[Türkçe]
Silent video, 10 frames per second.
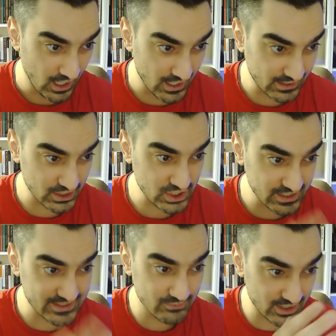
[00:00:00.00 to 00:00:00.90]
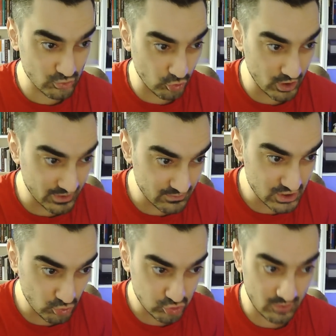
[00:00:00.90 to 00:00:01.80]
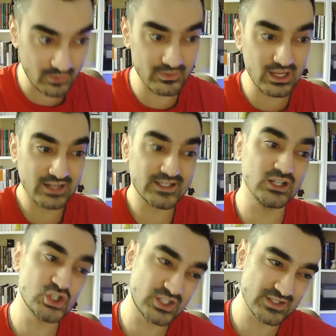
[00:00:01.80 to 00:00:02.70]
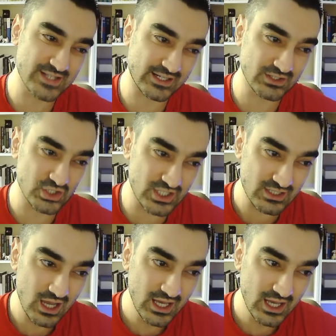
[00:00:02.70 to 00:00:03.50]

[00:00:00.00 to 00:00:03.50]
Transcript: Arkadaşlar isimlerinizi okuyamadığım için kusura bakmayın. Artık alıştınız arkadaşlar.